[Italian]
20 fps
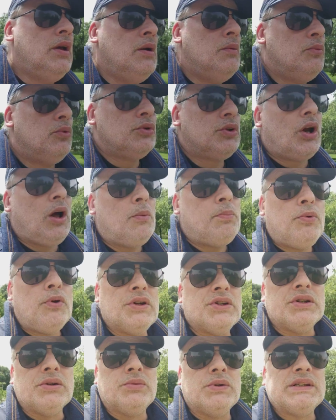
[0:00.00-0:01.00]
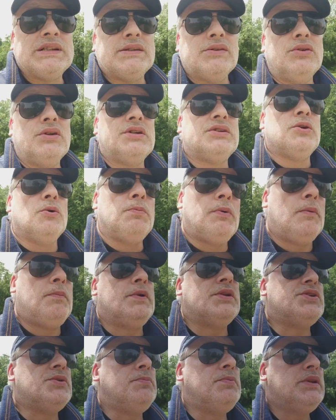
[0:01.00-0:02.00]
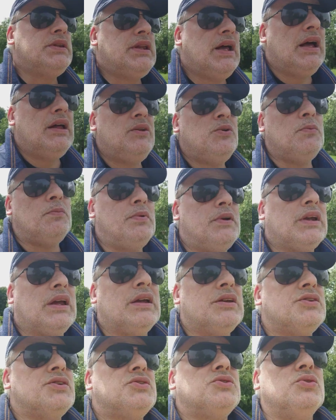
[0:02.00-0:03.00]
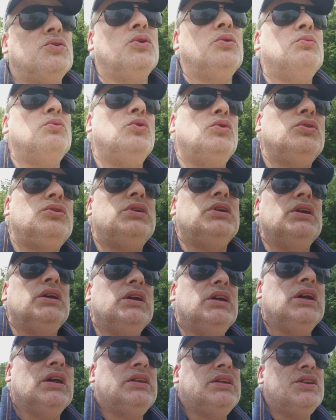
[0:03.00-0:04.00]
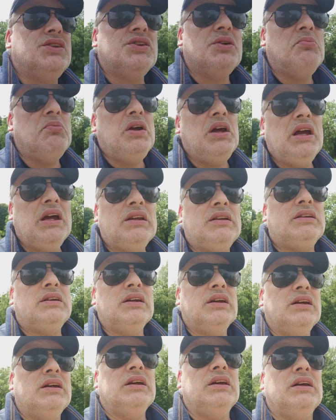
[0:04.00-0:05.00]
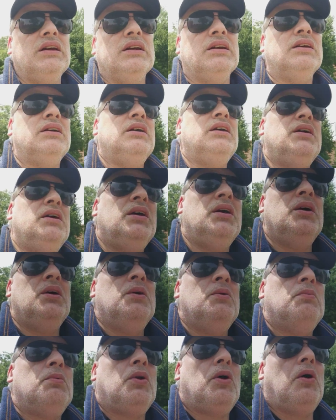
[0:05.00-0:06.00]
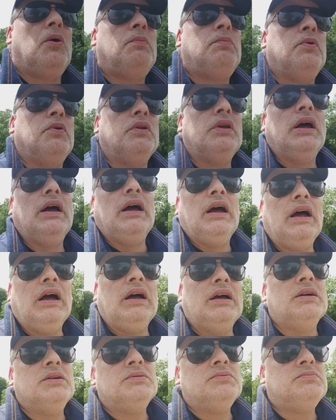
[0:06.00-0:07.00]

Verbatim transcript: purtroppo la situazione sta un po' precipitando perché ci sono molti atteggiamenti proprio da